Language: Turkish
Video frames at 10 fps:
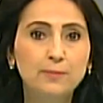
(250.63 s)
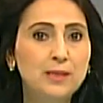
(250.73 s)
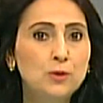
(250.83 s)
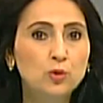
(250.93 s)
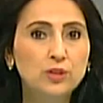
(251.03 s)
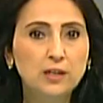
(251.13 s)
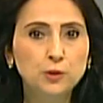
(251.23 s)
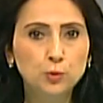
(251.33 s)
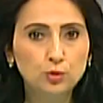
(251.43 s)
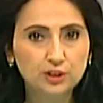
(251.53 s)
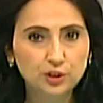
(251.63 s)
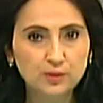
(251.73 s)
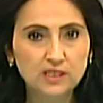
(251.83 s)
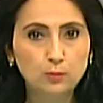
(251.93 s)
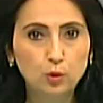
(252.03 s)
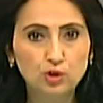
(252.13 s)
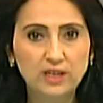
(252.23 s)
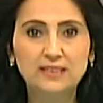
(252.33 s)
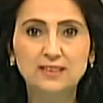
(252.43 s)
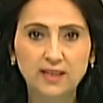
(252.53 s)
milyonlarca yurttaşımızı
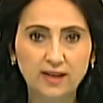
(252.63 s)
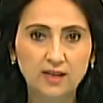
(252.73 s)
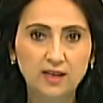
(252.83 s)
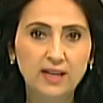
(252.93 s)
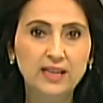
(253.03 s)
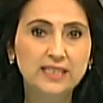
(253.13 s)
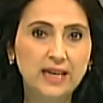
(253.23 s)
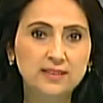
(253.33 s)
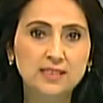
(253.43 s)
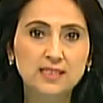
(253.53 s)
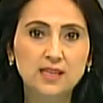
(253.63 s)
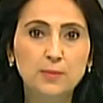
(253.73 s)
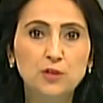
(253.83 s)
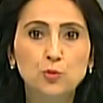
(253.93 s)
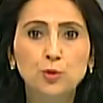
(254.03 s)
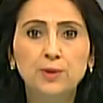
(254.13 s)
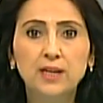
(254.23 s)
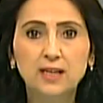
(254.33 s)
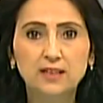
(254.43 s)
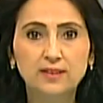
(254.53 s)
borçlandırarak kendisine mecbur
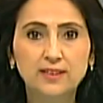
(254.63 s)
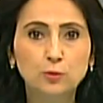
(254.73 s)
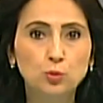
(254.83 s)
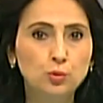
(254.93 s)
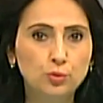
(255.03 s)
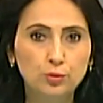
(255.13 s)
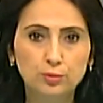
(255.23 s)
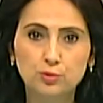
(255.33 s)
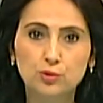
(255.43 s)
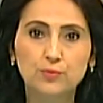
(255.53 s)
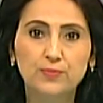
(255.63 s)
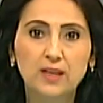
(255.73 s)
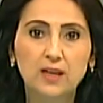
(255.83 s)
bırakanlara dur diyoruz.